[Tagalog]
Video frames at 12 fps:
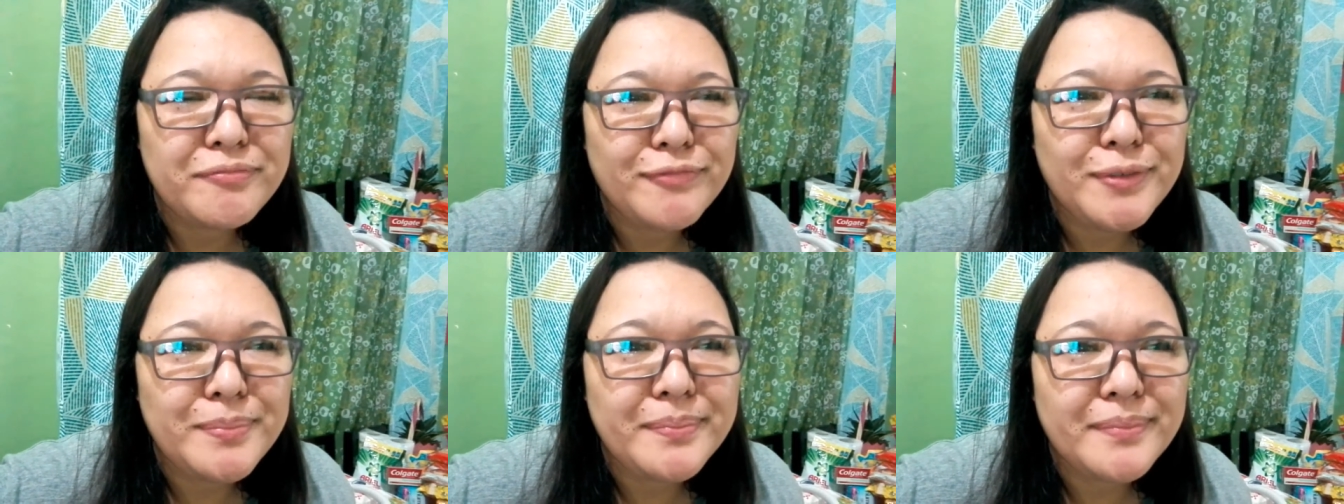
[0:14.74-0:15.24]

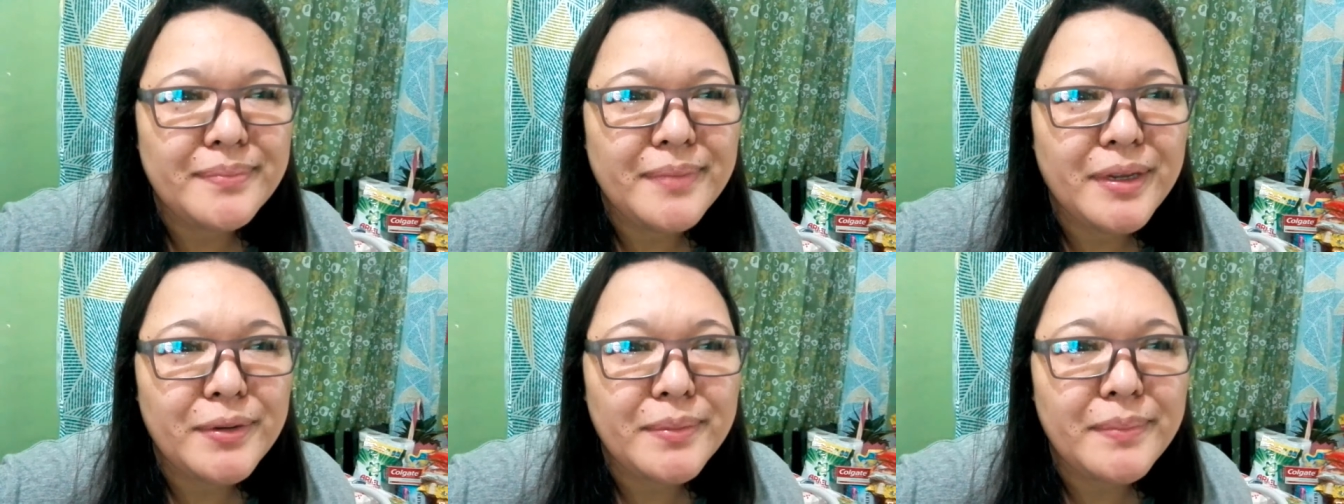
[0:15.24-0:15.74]
yun,
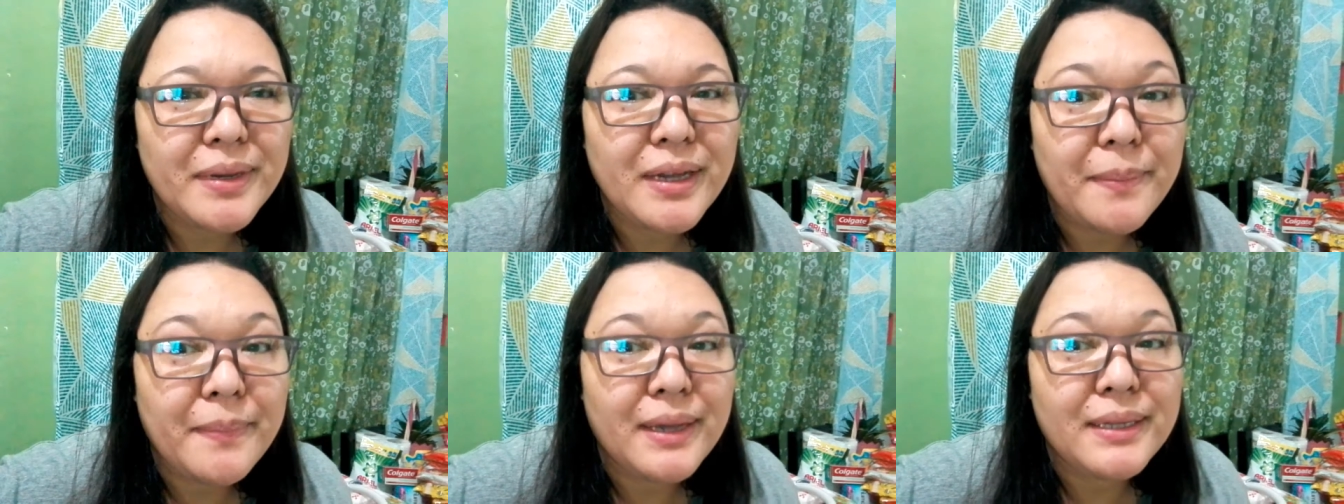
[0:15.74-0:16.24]
merong
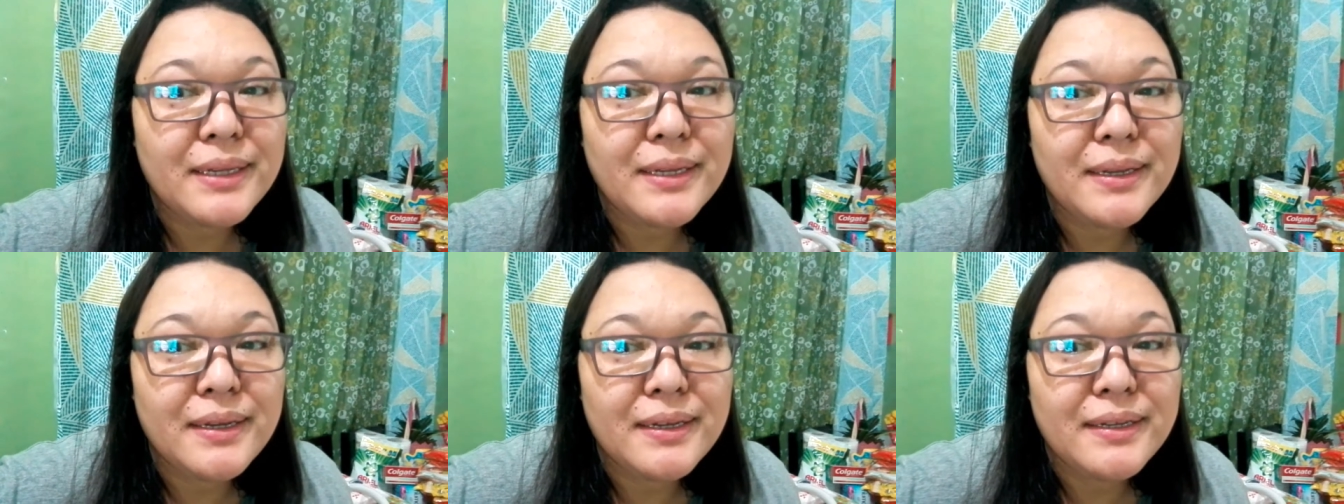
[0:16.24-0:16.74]
mag-ama na,
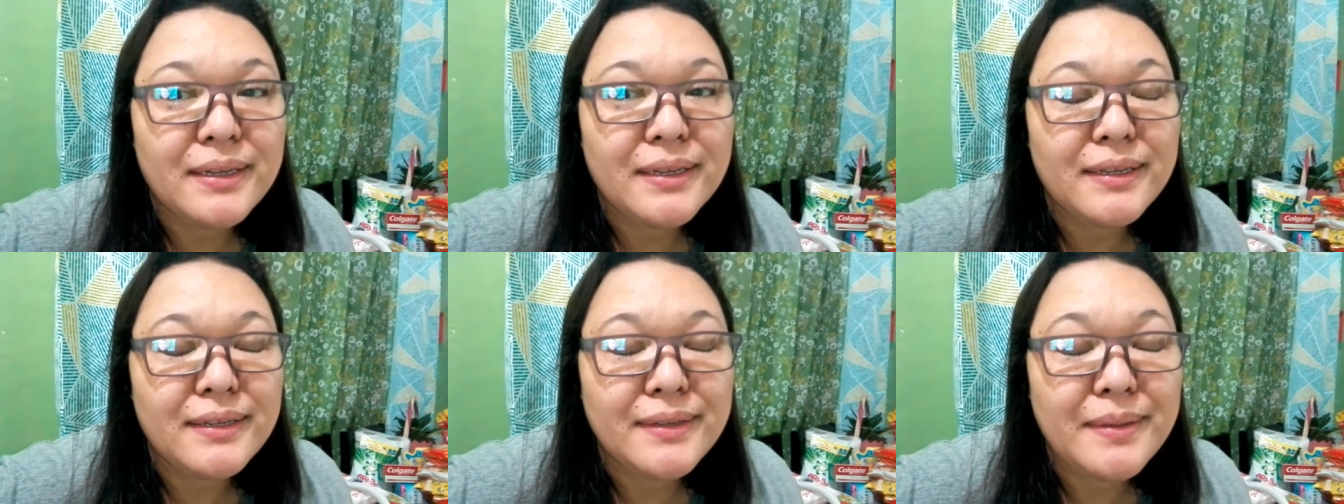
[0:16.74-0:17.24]
na, na
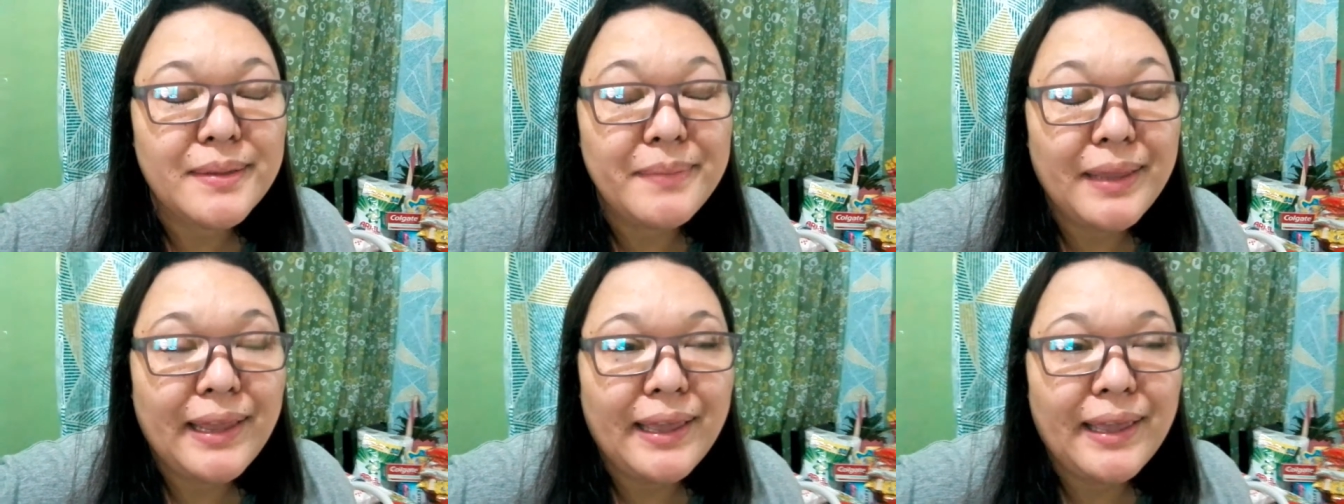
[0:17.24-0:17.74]

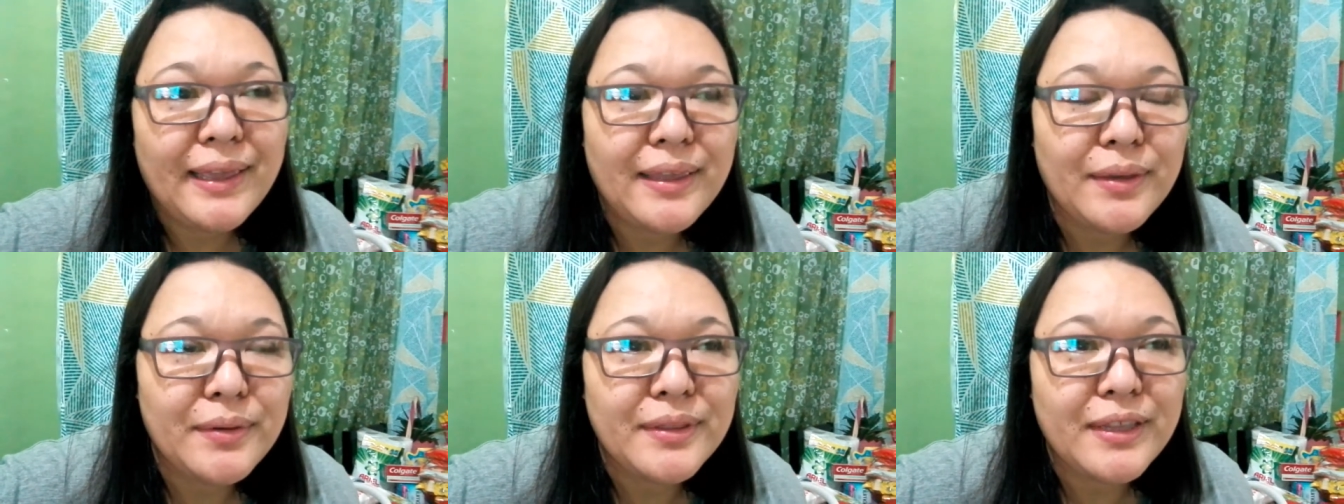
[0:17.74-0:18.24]
namili yun.